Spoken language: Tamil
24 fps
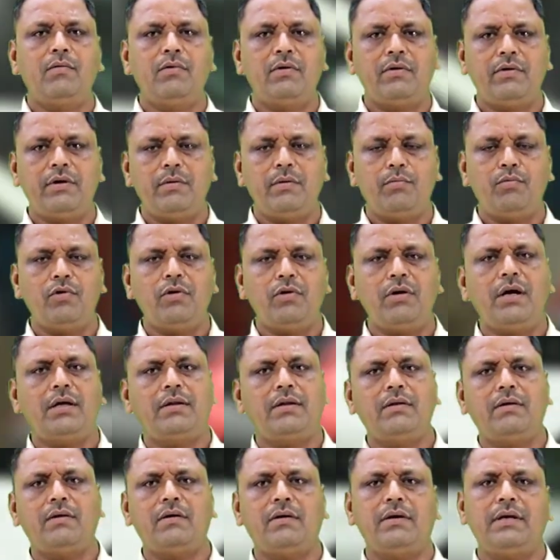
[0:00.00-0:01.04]
உங்களுடைய
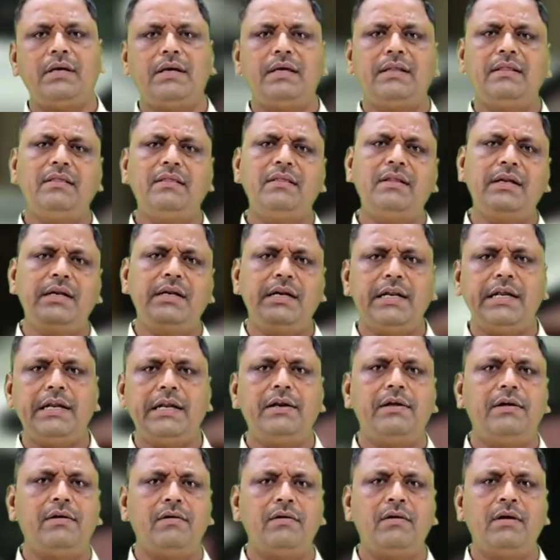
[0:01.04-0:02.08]
பொருளாதாரம் எந்த
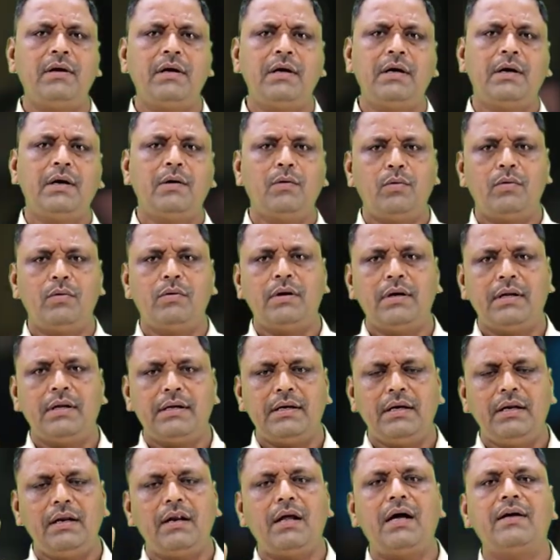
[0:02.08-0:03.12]
நிலையிலையும்
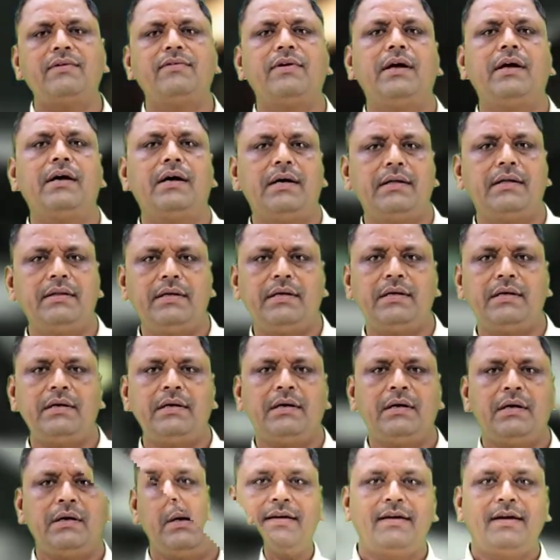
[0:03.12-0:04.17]
உங்களுக்கு லாஸ் ஆகாது
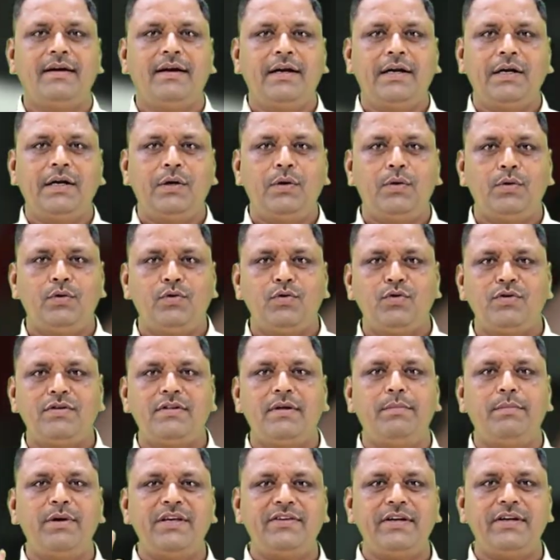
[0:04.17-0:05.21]
டு சூஸ்
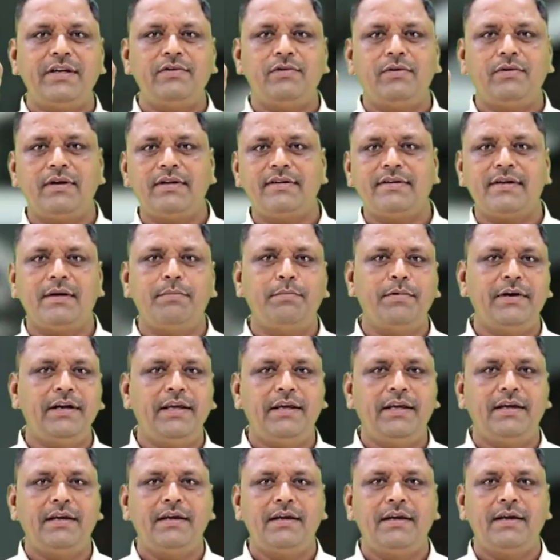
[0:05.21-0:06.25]
த பெஸ்ட் இன்சூரன்ஸ்
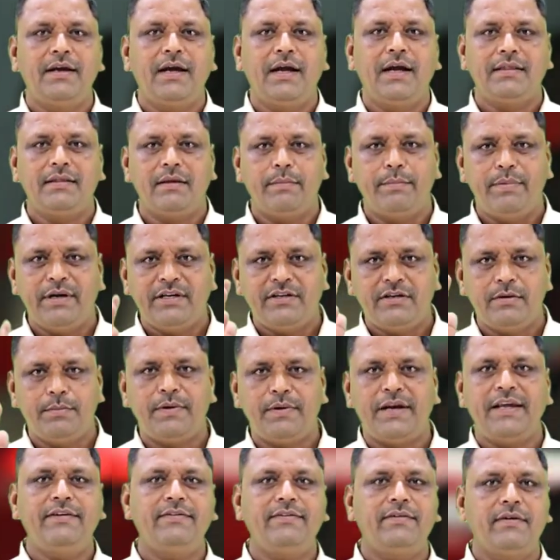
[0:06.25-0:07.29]
கம்பெனி த பெஸ்ட்
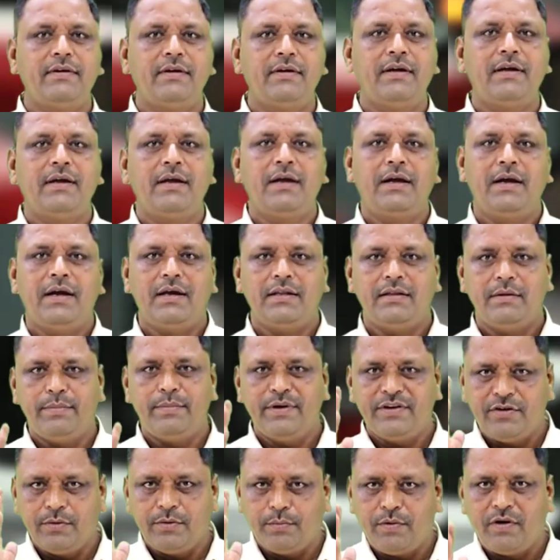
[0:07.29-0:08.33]
ப்ரைஸ் அண்ட் த
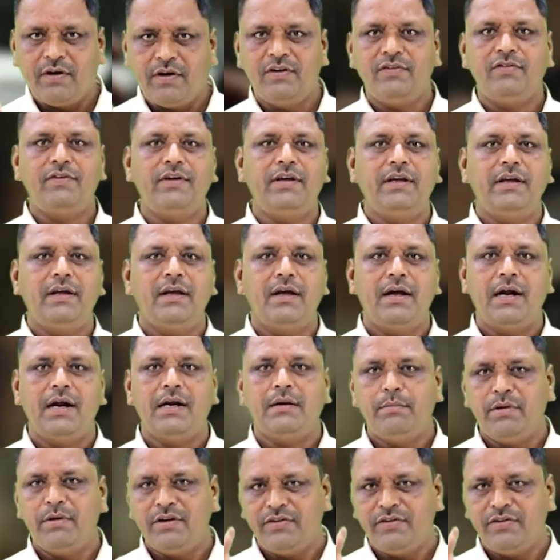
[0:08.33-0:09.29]
பெஸ்ட் பாலிசி அண்ட்